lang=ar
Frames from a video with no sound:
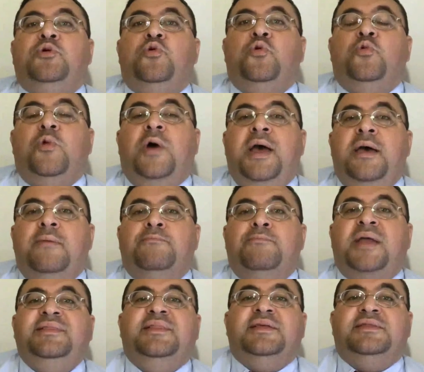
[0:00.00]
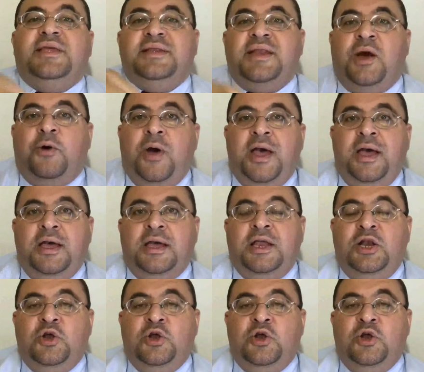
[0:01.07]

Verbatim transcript: من جواه ماده النواه